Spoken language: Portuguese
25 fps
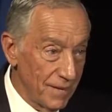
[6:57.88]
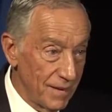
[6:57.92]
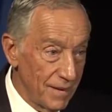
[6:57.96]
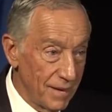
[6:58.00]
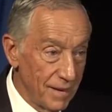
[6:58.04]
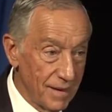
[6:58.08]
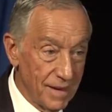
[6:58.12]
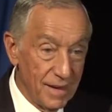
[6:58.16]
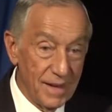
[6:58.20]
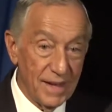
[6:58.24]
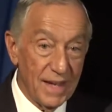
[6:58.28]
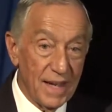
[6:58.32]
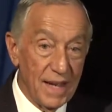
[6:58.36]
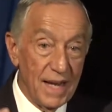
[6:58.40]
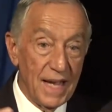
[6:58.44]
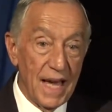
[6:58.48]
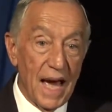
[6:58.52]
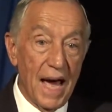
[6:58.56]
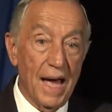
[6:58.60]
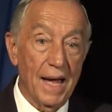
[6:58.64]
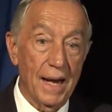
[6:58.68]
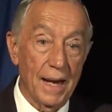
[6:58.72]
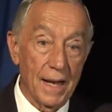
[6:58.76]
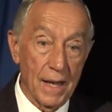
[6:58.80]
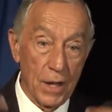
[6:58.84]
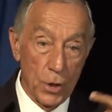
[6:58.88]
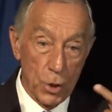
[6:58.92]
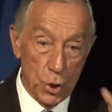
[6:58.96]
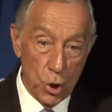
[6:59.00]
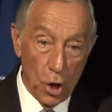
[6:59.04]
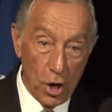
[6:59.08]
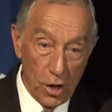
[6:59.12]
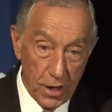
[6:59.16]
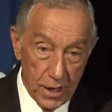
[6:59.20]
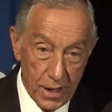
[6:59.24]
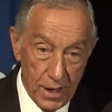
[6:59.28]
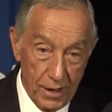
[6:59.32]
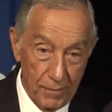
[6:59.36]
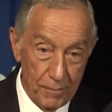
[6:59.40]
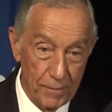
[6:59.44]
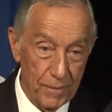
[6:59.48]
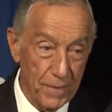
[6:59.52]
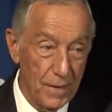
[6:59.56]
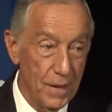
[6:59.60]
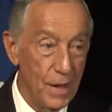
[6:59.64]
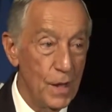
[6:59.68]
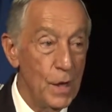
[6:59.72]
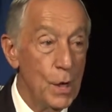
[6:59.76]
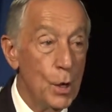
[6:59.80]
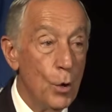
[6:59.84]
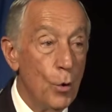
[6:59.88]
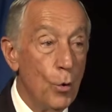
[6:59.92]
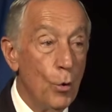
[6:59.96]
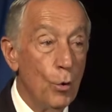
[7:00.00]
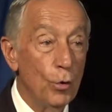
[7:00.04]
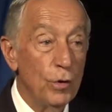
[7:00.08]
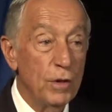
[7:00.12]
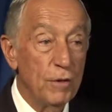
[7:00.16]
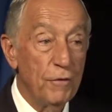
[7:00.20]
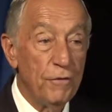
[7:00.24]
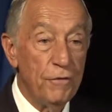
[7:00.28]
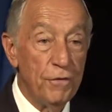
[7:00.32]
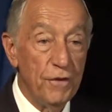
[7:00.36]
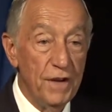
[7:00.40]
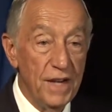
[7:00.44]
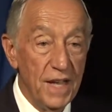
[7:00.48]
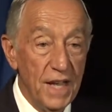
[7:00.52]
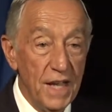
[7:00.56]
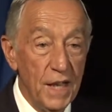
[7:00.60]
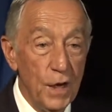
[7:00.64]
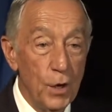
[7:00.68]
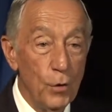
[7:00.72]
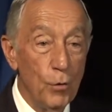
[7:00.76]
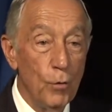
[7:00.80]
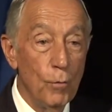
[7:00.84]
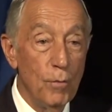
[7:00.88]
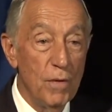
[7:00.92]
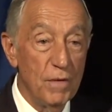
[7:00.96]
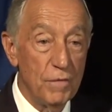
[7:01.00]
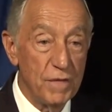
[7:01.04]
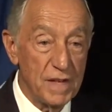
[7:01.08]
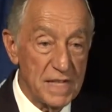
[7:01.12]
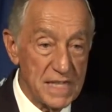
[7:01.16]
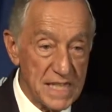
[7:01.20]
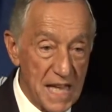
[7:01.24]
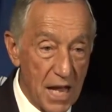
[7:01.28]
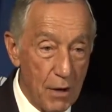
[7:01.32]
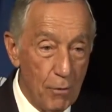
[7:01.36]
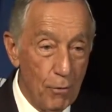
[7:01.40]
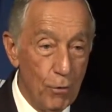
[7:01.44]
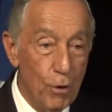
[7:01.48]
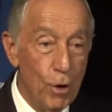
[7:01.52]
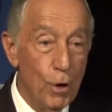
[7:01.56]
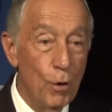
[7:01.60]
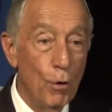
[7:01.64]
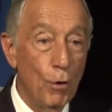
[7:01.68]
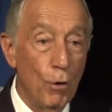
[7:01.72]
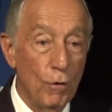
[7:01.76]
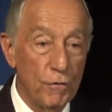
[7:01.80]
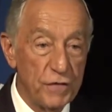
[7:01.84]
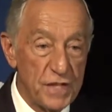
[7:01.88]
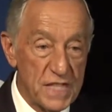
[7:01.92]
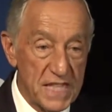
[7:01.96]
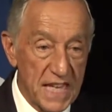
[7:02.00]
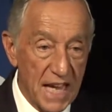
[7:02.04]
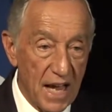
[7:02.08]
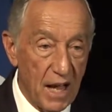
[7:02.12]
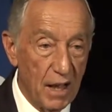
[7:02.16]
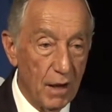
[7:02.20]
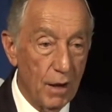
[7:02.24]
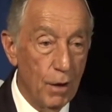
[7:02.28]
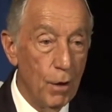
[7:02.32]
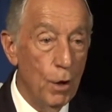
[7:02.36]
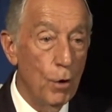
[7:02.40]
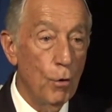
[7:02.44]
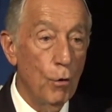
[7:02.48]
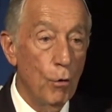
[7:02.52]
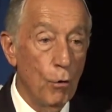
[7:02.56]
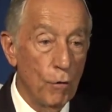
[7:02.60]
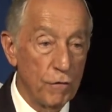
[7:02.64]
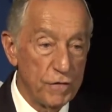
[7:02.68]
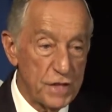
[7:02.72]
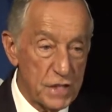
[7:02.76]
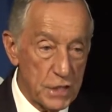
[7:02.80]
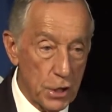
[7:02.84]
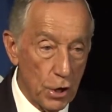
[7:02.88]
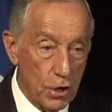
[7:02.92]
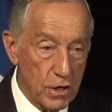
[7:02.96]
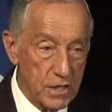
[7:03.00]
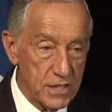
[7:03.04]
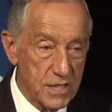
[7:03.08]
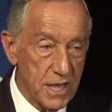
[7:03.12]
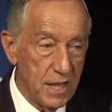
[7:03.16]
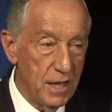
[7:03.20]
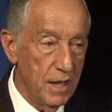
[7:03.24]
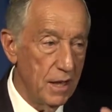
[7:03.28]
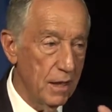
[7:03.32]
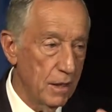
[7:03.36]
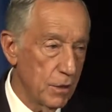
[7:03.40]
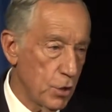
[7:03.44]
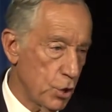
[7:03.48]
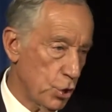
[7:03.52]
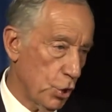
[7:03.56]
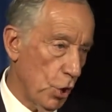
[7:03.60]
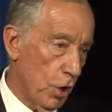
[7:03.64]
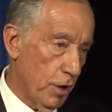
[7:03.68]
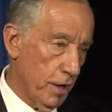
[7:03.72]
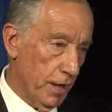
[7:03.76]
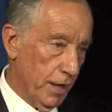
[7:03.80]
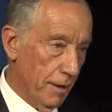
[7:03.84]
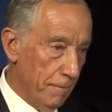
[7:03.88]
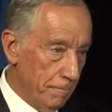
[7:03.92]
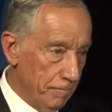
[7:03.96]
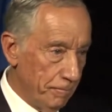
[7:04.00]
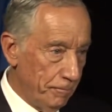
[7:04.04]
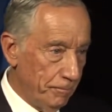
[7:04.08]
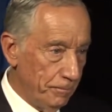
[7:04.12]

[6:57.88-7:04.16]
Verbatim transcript: recriar a história ou definir uma versão oficial ou oficiosa de história.